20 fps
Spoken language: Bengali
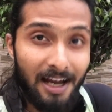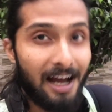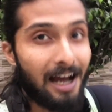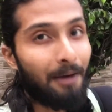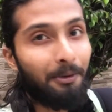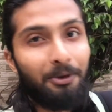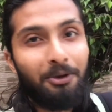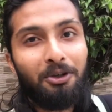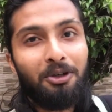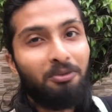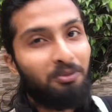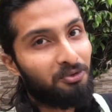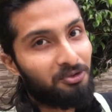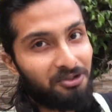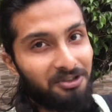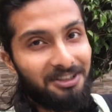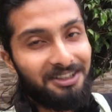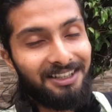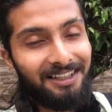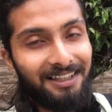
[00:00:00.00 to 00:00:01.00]
আমি কোনো পুজো
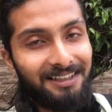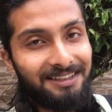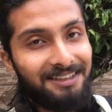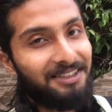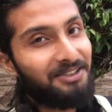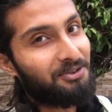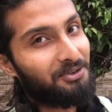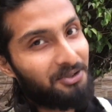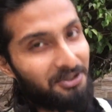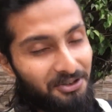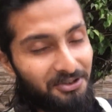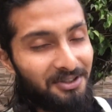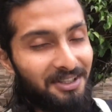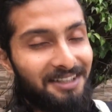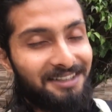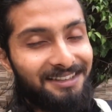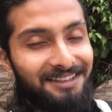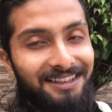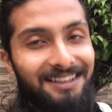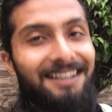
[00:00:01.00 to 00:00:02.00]
দিতে আসিনি কোনো কিছু
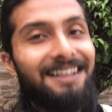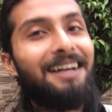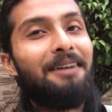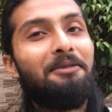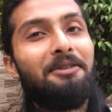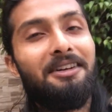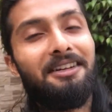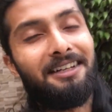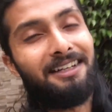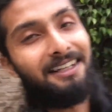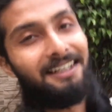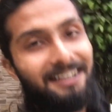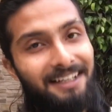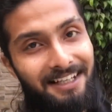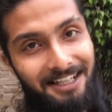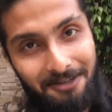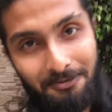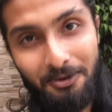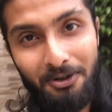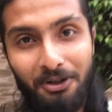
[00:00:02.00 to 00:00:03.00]
আসিনি আমি এখানে
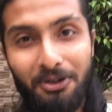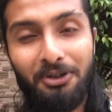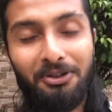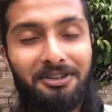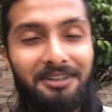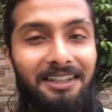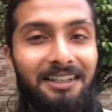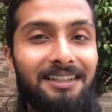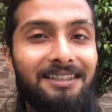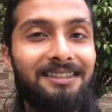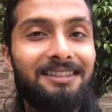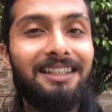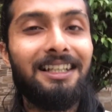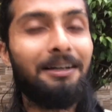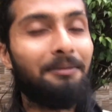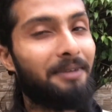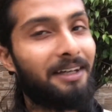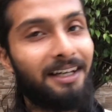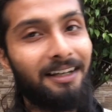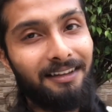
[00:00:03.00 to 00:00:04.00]
এক্সপ্লোর করতে এসেছিলাম
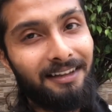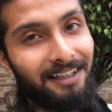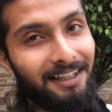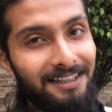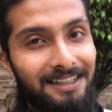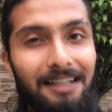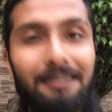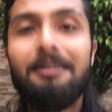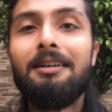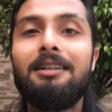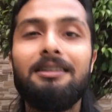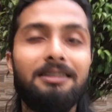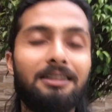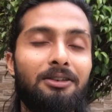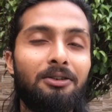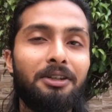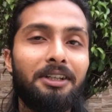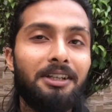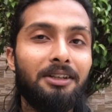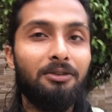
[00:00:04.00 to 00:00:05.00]
এখান থেকে যাওয়া আসা
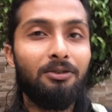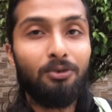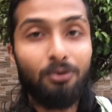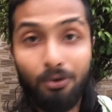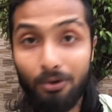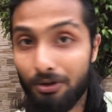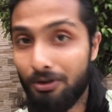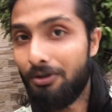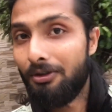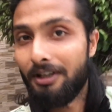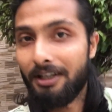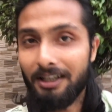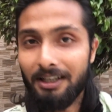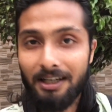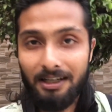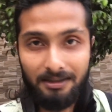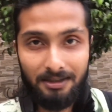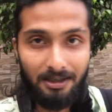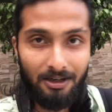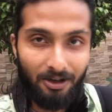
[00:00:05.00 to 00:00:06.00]
করি কিন্তু কোনোদিনও এখানে
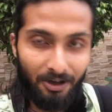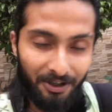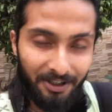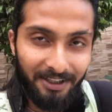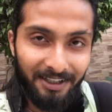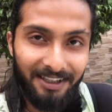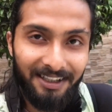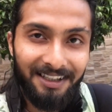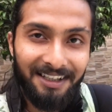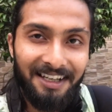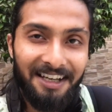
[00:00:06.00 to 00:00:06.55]
আসা হয়নি